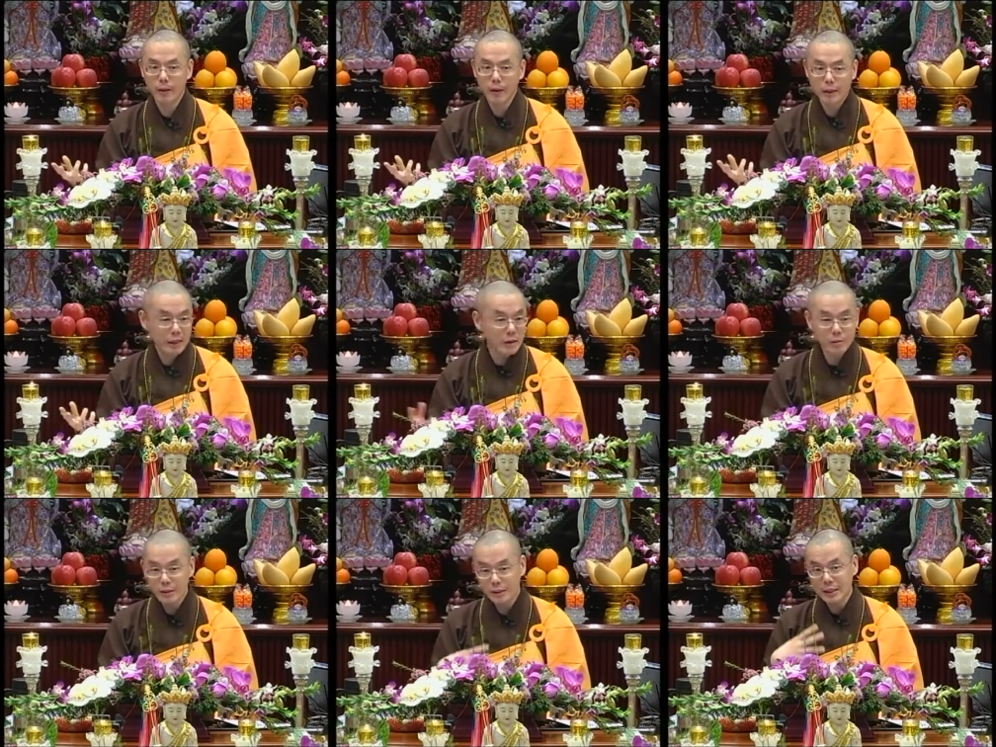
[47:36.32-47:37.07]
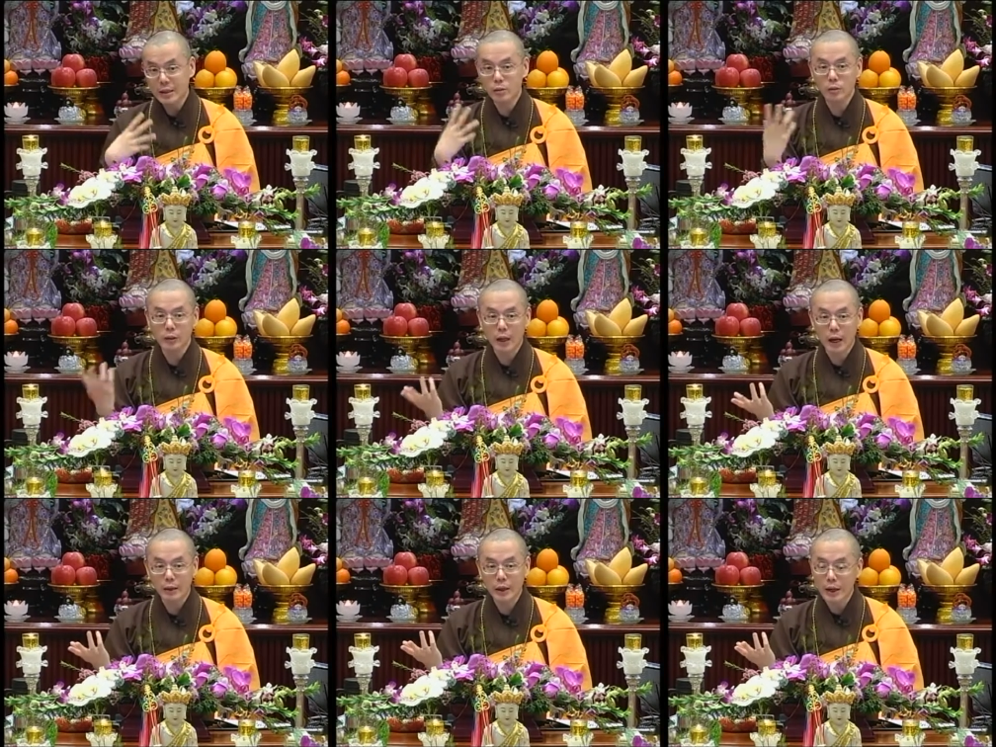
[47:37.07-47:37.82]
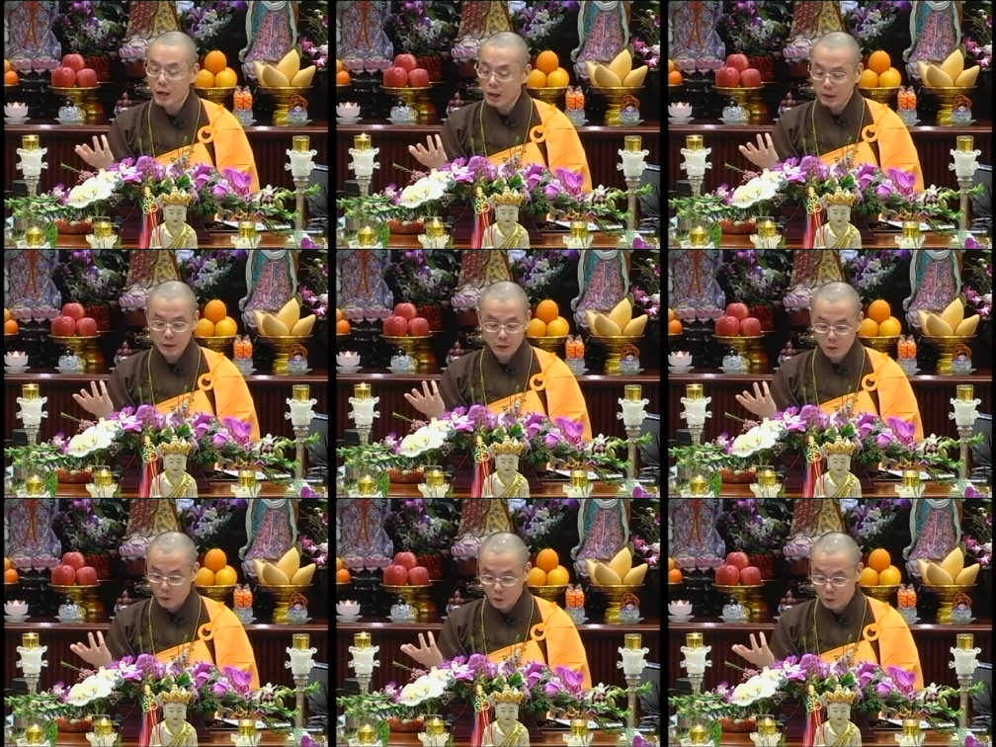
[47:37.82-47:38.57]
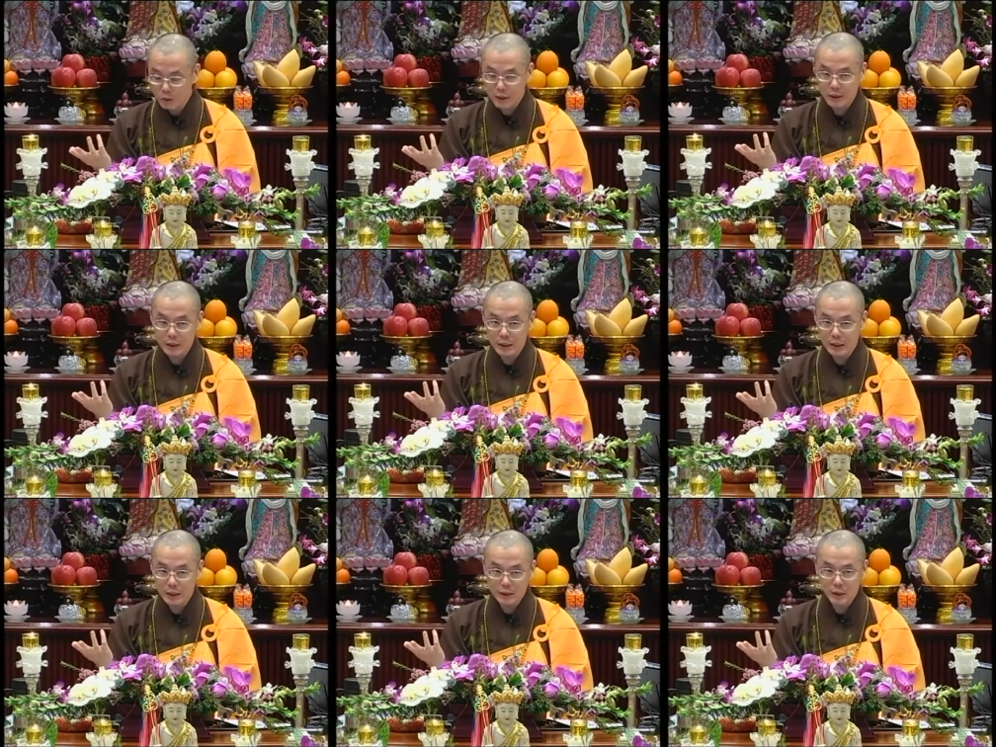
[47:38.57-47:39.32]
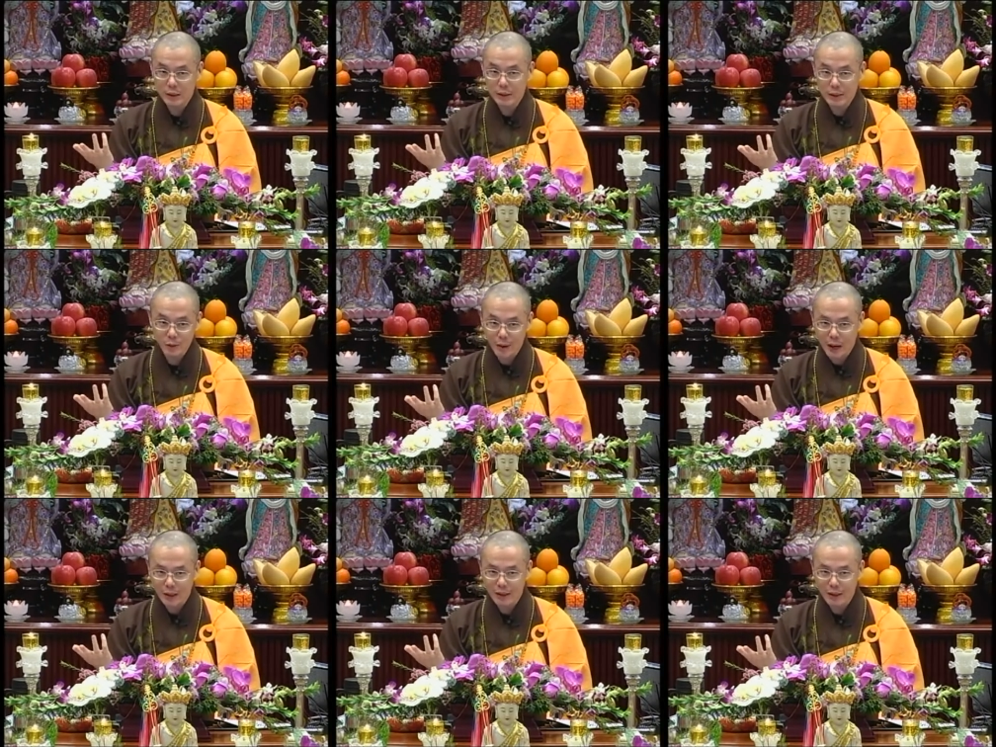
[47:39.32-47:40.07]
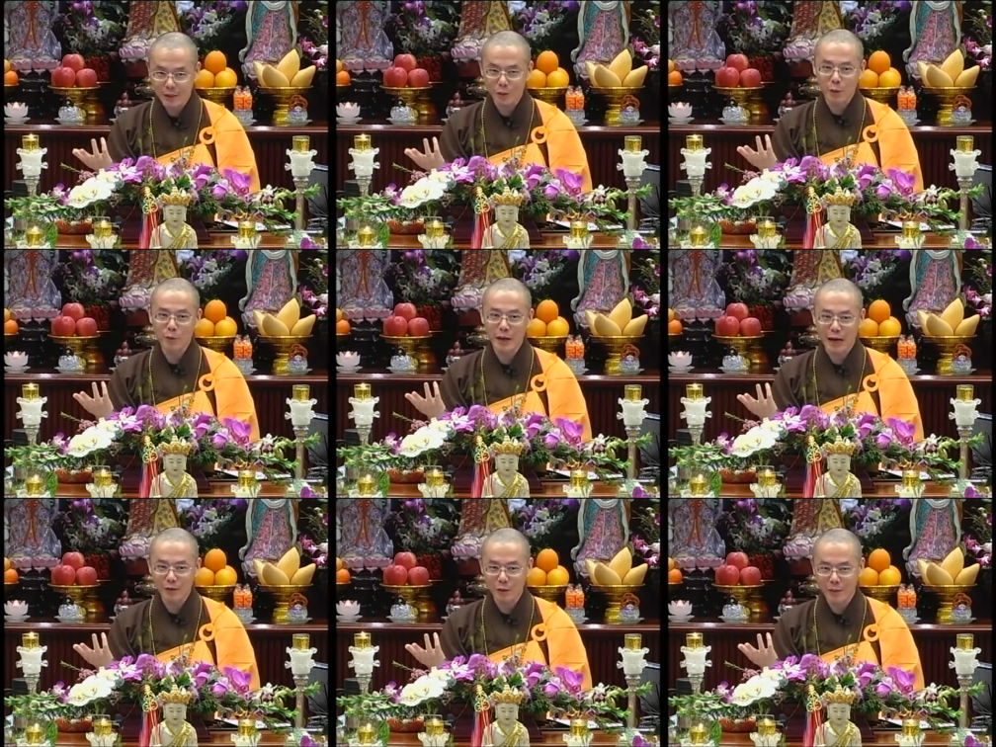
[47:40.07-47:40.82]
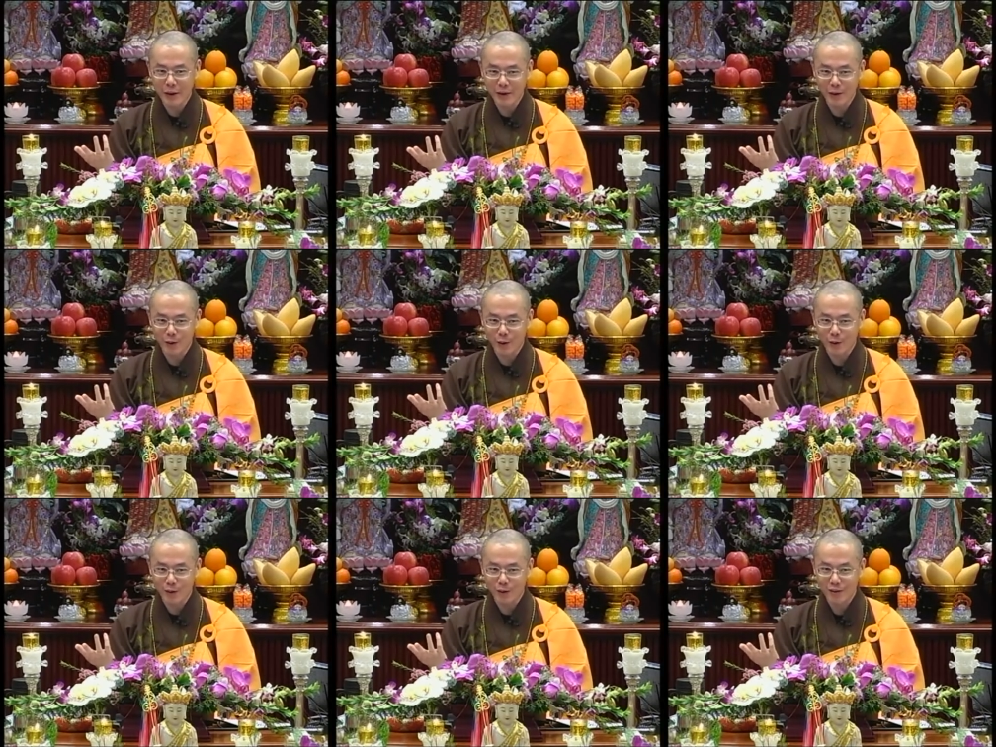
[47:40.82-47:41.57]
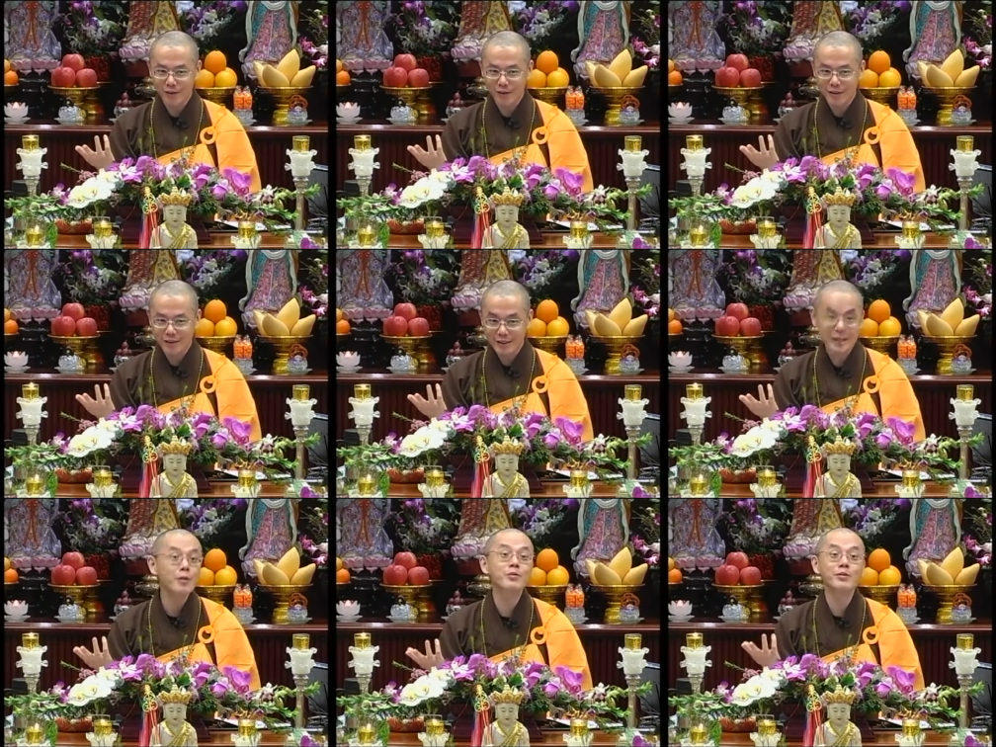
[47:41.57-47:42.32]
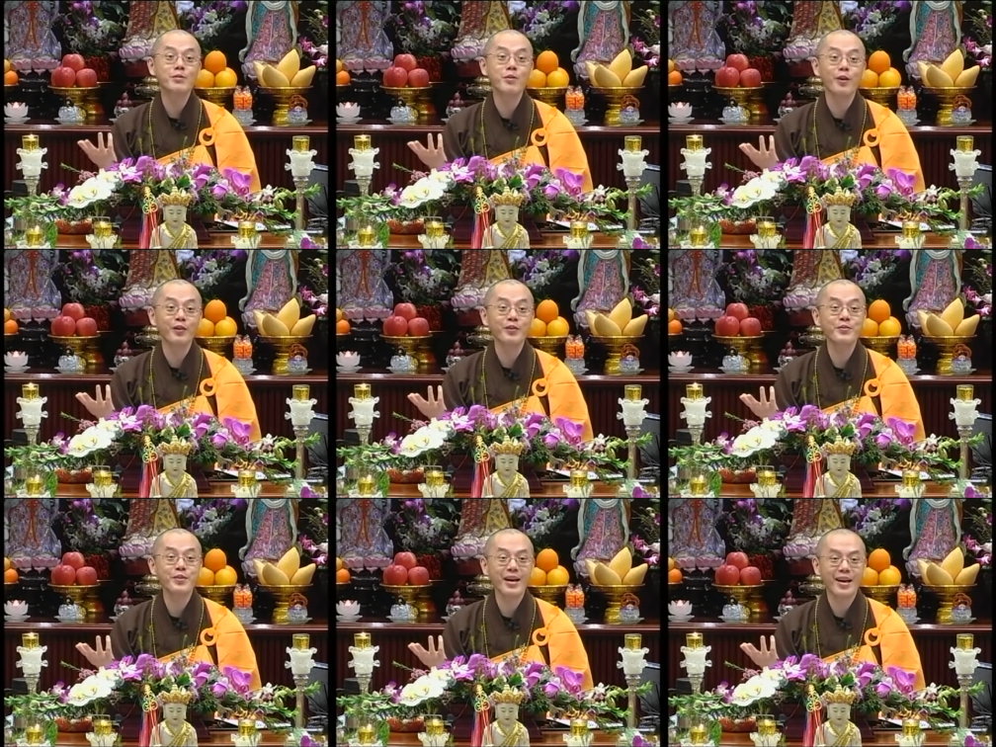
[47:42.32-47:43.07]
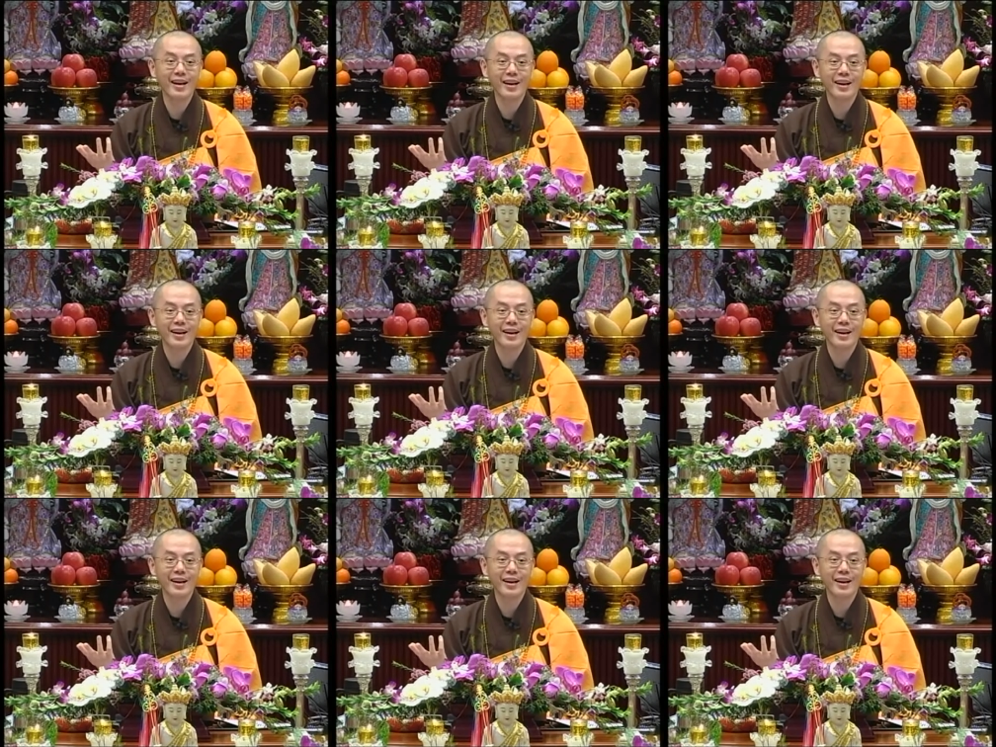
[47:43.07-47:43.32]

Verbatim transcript: 也有这三种的行业，而且从古至今呢，这三种行业从来都没有消失过，对不对？